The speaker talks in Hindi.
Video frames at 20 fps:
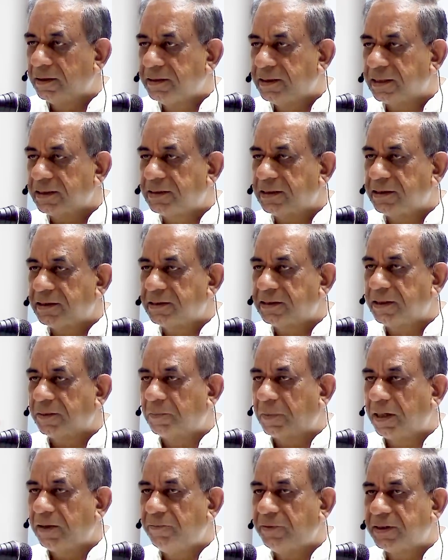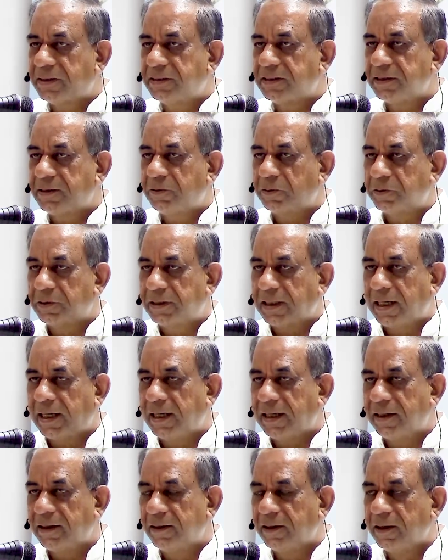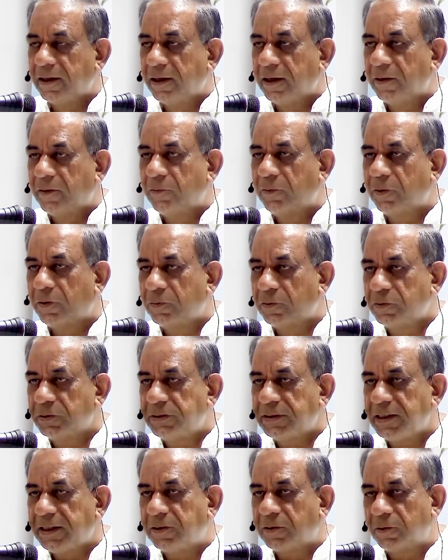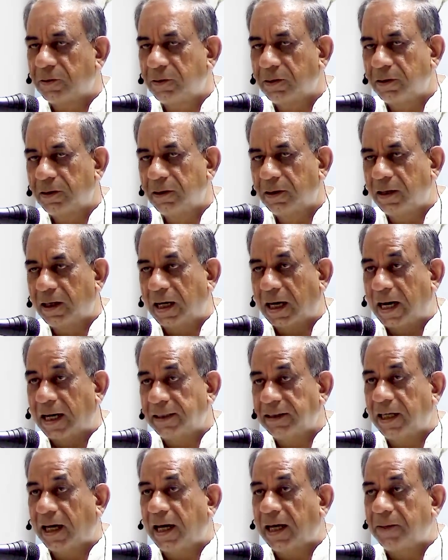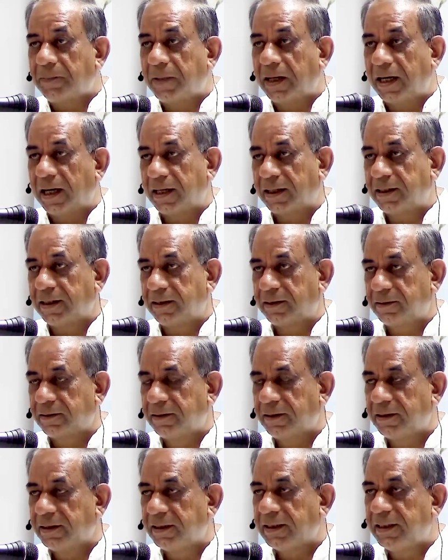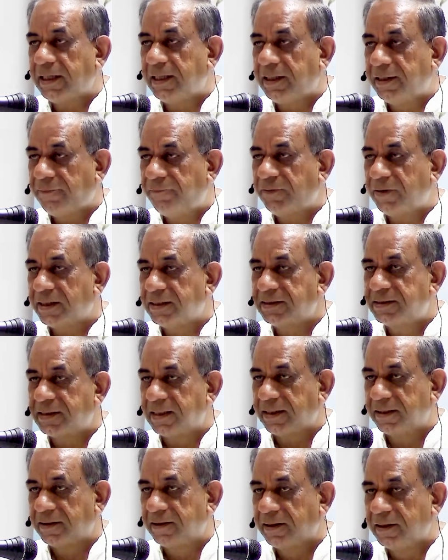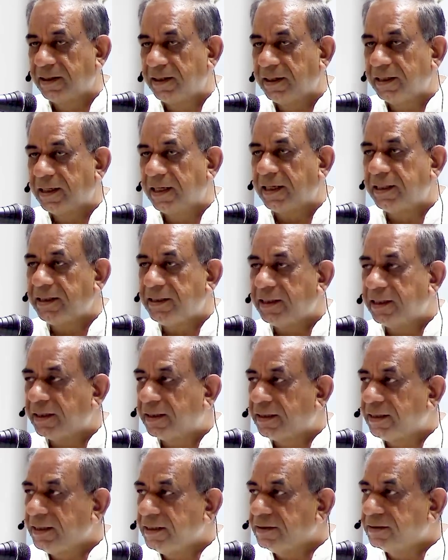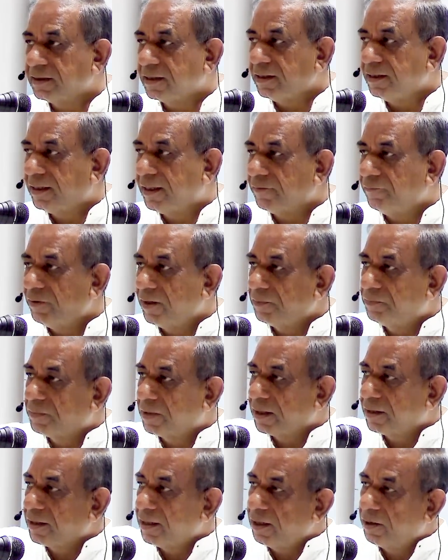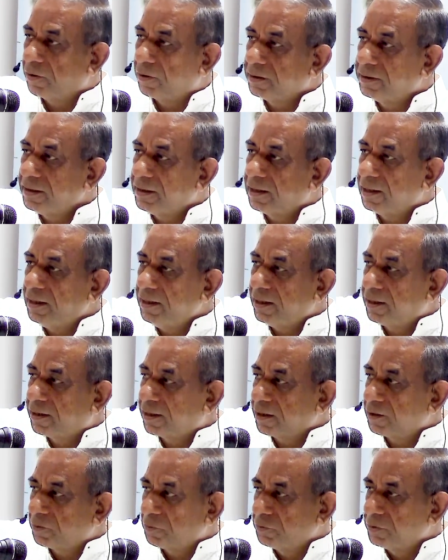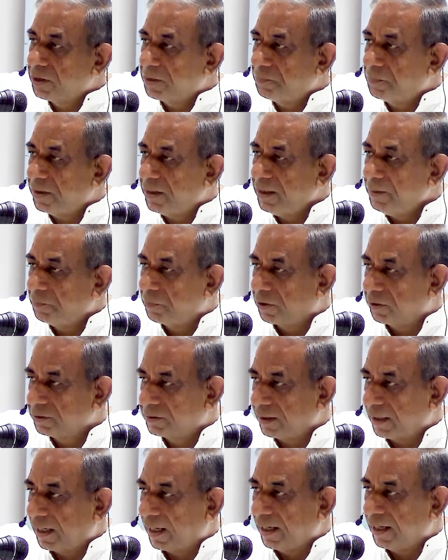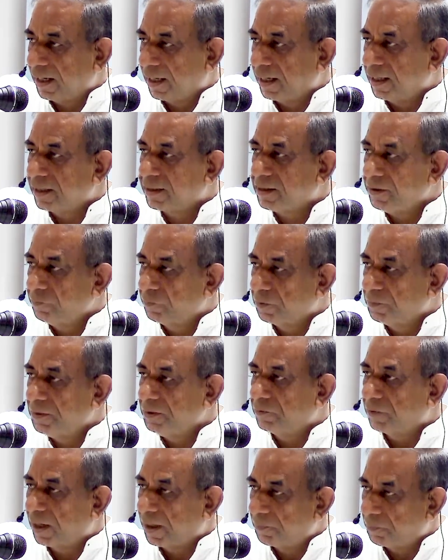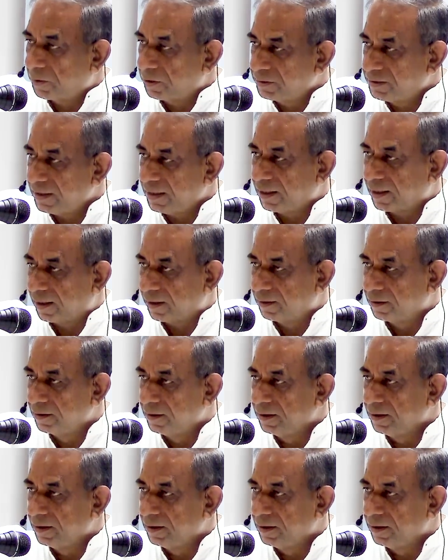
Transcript: जैसे जैसे मन विकसित होता है वो उसी को आधार बनाकर ये डिफरेंस है यानी ये रीज़न डेवलप करके लॉजिकली एक कंक्लूजन पे नहीं पहुंच रहा है हालांकि वो भी वहाँ पहुँचेगा